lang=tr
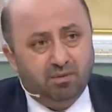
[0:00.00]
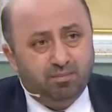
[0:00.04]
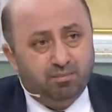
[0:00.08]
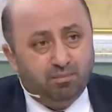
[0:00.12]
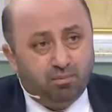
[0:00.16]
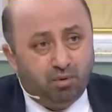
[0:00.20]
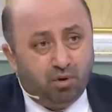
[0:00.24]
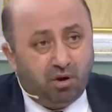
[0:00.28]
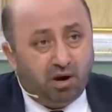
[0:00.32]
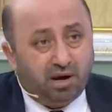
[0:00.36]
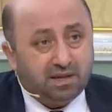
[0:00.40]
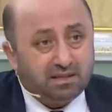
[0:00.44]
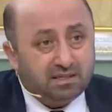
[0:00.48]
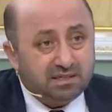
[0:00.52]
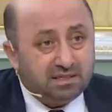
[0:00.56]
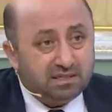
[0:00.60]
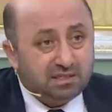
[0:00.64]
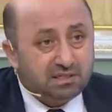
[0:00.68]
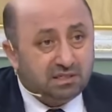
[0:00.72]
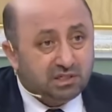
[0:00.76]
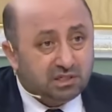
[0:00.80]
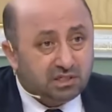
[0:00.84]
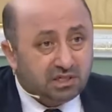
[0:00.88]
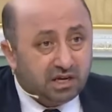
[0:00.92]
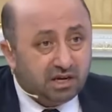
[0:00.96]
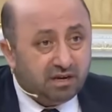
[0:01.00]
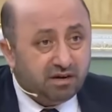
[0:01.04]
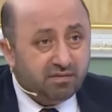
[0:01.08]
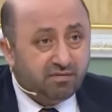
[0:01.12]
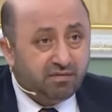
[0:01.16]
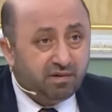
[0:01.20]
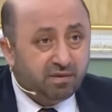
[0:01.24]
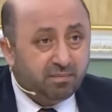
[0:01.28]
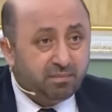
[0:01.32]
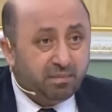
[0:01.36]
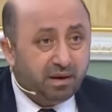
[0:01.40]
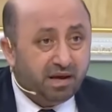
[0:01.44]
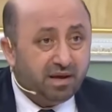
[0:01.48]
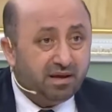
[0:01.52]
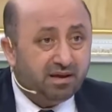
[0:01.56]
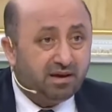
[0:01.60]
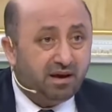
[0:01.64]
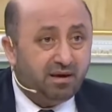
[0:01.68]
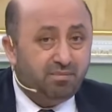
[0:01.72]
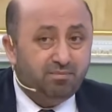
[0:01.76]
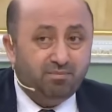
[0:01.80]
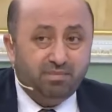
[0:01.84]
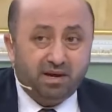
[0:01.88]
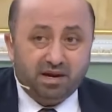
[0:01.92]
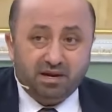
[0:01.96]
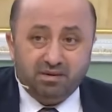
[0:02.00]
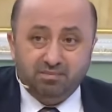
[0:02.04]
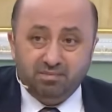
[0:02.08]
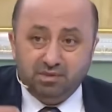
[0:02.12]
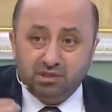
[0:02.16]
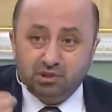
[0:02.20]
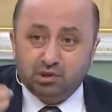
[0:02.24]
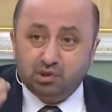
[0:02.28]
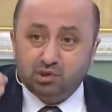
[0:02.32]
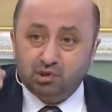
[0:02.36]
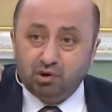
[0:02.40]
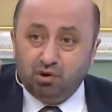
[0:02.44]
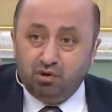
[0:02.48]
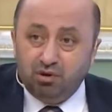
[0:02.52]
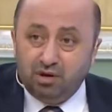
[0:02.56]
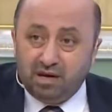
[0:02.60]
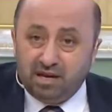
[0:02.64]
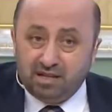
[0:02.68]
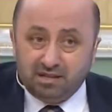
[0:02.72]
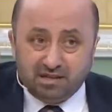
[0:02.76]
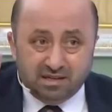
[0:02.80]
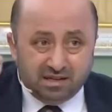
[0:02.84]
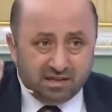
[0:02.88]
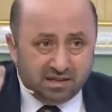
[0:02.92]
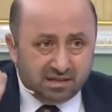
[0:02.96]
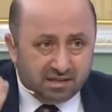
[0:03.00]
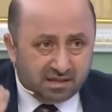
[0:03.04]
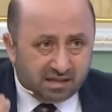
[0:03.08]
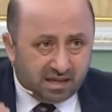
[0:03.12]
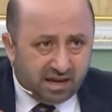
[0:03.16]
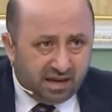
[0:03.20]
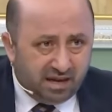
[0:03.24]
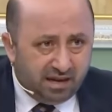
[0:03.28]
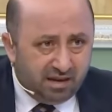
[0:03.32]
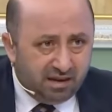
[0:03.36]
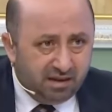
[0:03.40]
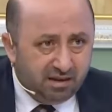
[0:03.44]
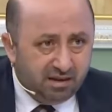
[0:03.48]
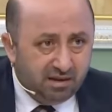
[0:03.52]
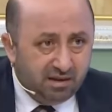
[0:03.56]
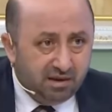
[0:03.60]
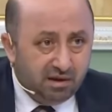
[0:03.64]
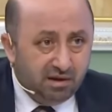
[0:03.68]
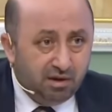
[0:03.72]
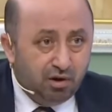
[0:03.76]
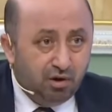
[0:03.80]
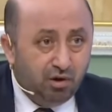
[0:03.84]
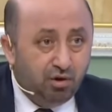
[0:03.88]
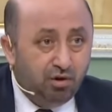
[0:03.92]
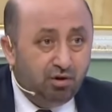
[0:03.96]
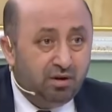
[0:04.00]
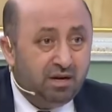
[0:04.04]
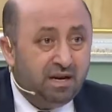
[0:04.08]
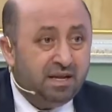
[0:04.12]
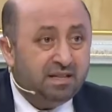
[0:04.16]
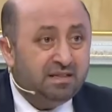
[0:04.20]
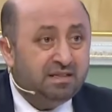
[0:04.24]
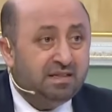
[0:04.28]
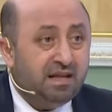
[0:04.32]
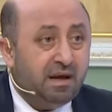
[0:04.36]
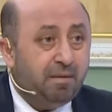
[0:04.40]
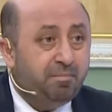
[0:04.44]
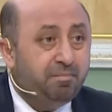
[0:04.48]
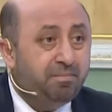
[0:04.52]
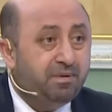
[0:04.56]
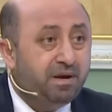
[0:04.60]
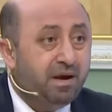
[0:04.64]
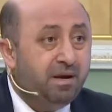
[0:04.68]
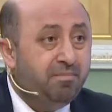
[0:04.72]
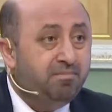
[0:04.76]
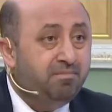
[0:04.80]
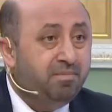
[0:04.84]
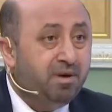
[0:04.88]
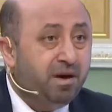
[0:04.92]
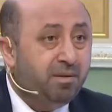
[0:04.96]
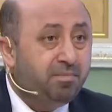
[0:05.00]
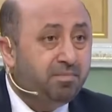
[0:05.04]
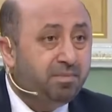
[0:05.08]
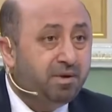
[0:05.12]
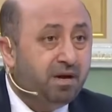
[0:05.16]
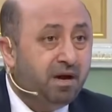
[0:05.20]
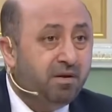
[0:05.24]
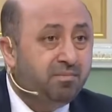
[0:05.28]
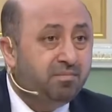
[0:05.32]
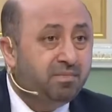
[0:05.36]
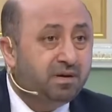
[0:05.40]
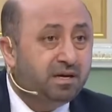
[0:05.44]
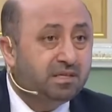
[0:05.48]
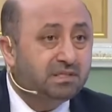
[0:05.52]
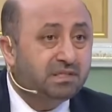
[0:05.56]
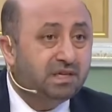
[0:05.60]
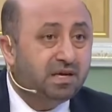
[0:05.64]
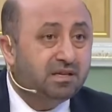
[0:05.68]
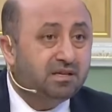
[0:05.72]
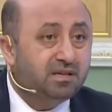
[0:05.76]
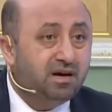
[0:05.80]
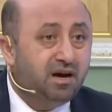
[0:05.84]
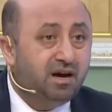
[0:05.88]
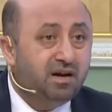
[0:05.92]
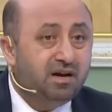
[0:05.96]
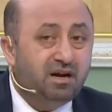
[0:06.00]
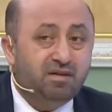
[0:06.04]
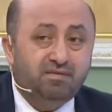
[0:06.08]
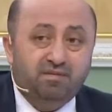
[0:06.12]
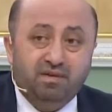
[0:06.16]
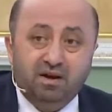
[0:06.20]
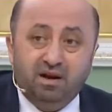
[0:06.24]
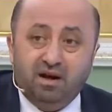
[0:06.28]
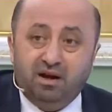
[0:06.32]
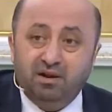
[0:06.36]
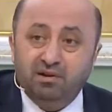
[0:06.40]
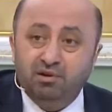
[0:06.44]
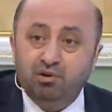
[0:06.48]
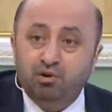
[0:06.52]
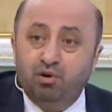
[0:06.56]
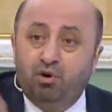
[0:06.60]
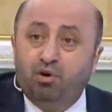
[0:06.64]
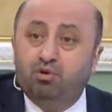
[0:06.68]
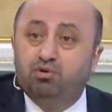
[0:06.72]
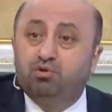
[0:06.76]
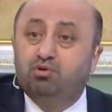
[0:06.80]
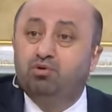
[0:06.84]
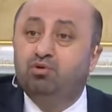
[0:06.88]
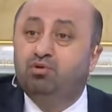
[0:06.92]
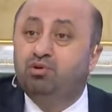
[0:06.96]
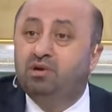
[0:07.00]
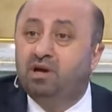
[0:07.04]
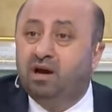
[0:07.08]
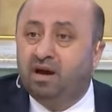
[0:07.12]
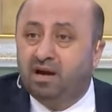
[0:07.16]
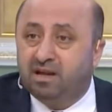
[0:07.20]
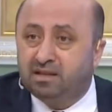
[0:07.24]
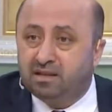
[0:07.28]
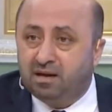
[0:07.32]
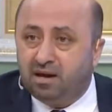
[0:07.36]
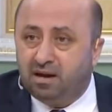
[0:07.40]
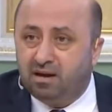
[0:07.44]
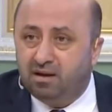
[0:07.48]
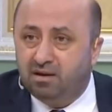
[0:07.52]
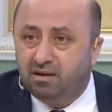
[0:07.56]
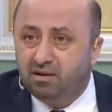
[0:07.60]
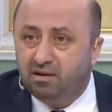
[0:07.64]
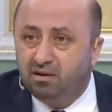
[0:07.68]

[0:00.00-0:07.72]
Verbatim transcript: Bu hadisi şerifi peygamberimiz söylediğinde Öyle deprem, meprem, rasathane filan yok dünyada.